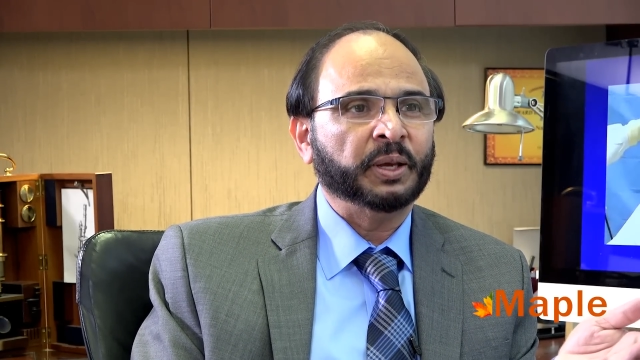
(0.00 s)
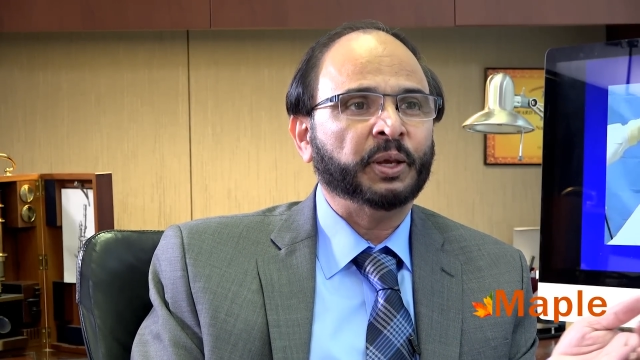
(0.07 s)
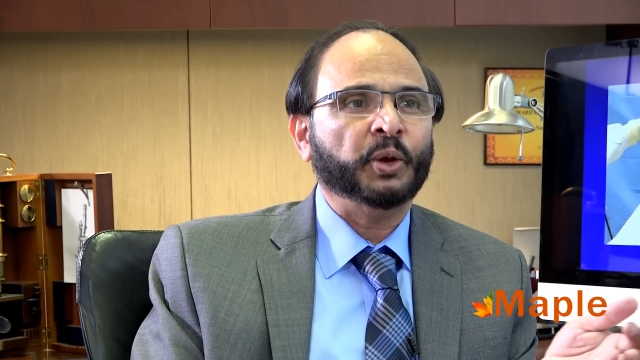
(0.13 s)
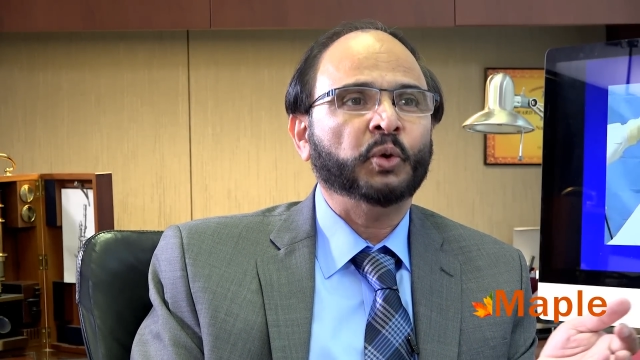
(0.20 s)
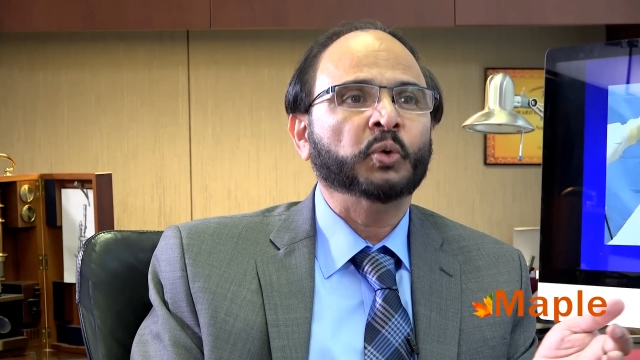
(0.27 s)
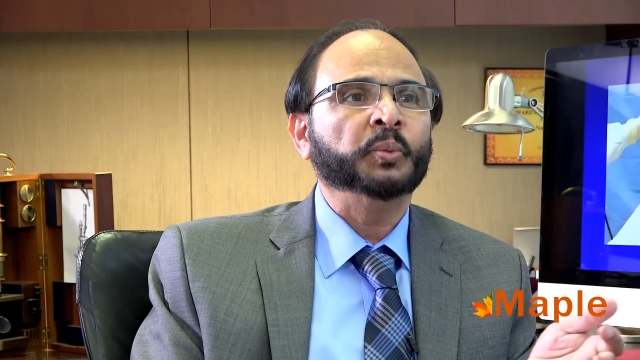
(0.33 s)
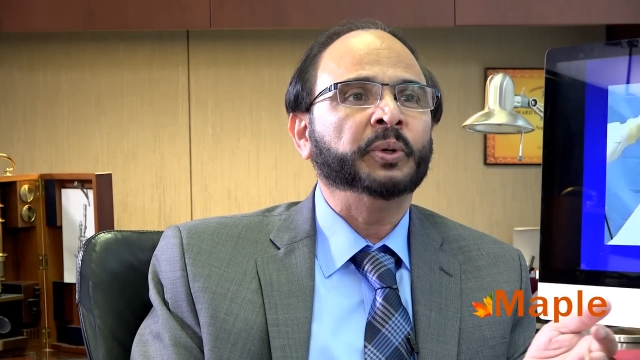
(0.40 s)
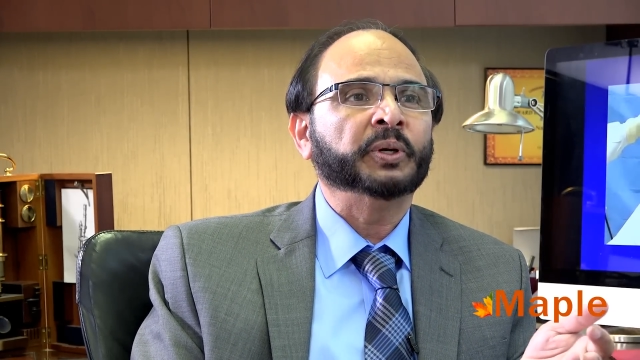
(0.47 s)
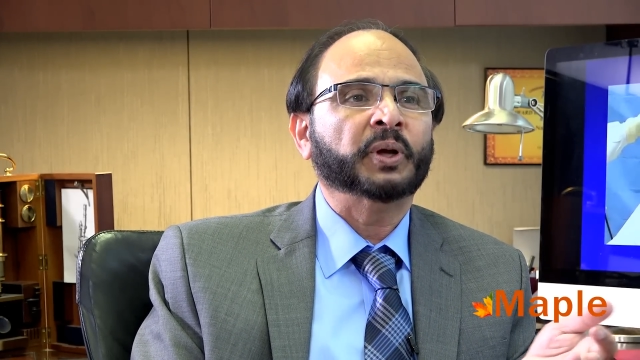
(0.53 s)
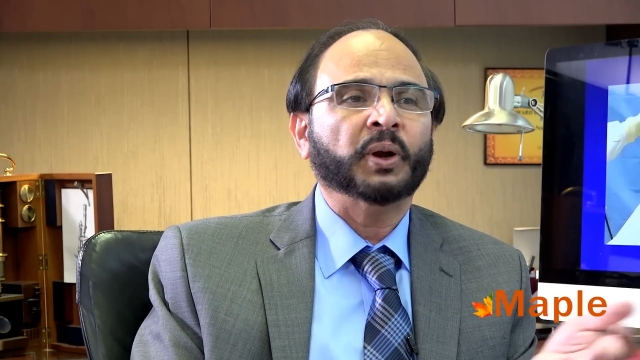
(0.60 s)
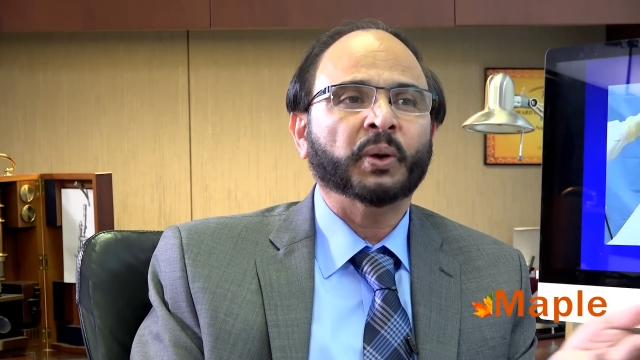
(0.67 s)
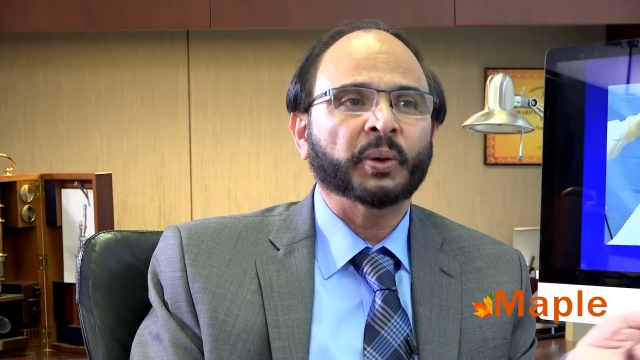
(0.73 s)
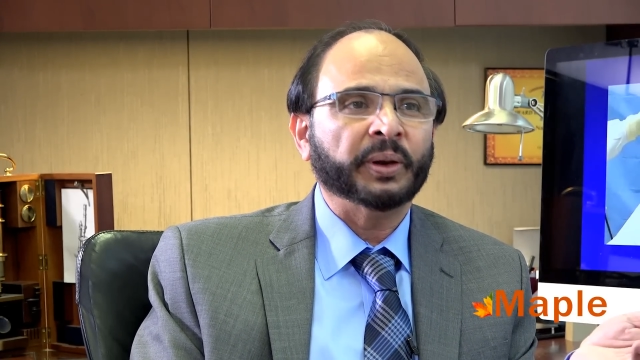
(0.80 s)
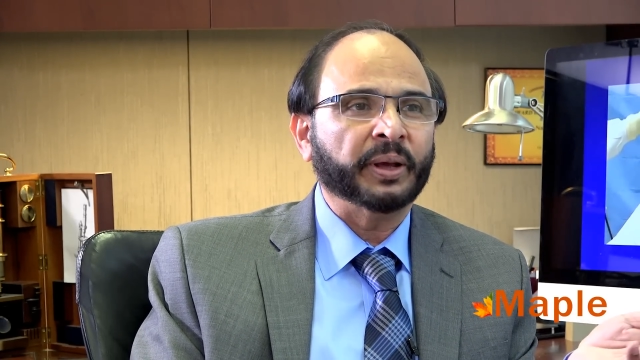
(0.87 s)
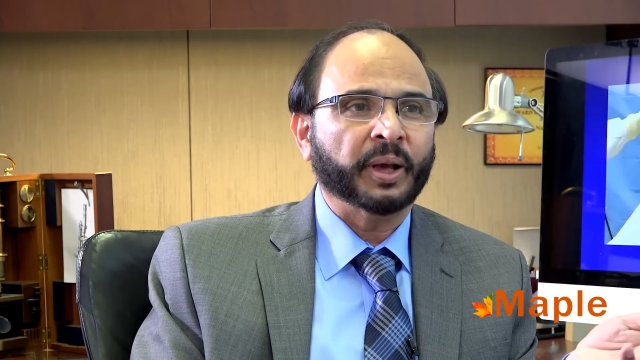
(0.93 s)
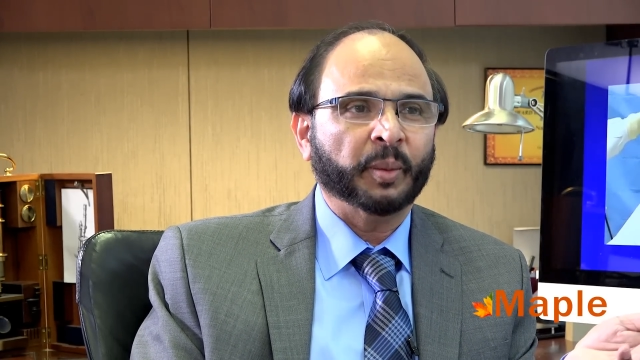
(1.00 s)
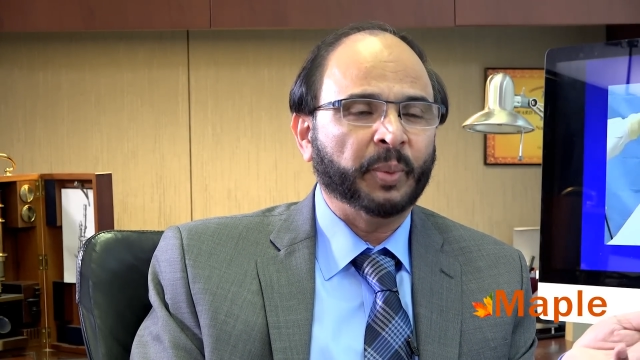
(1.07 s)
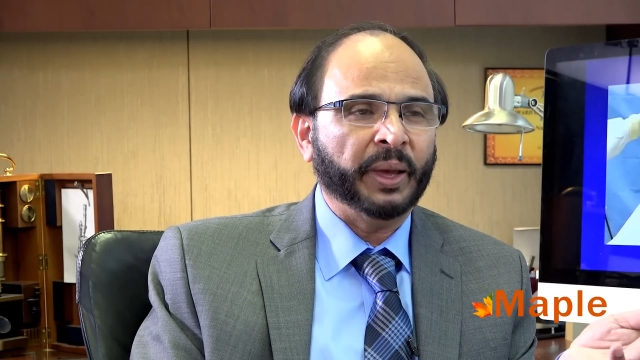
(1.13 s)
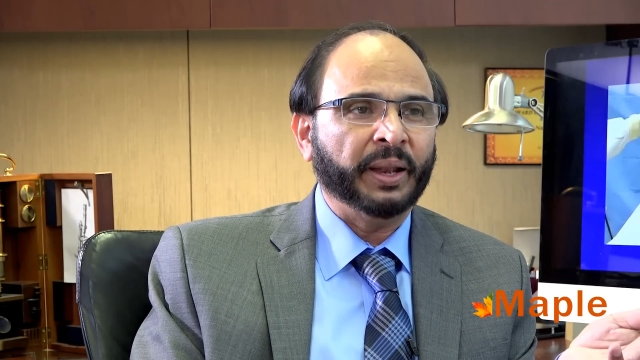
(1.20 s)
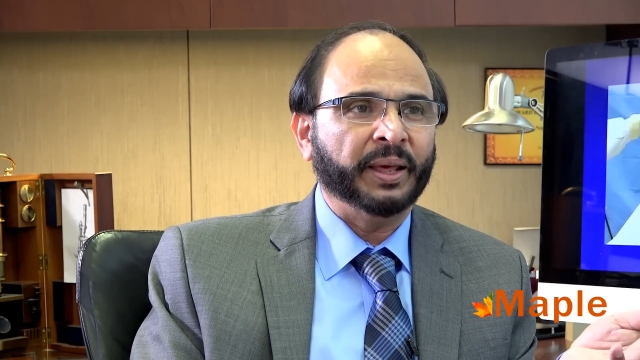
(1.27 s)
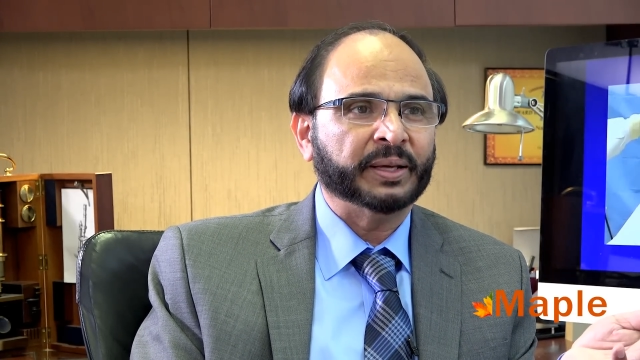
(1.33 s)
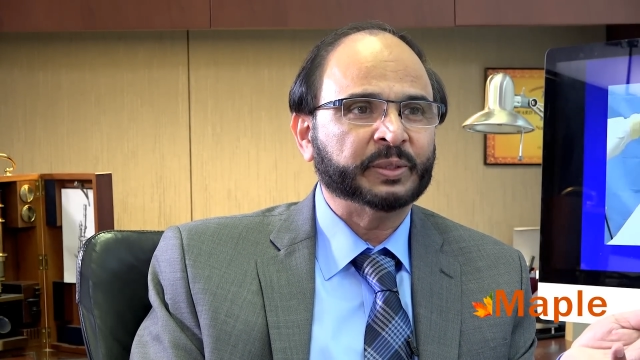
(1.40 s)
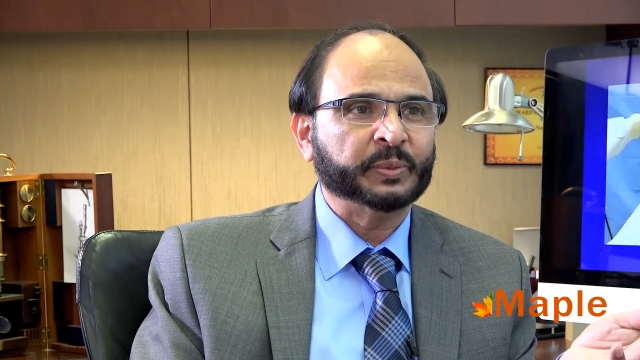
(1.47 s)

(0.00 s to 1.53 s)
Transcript: ये ह्यूमन क्लोनिंग का पहला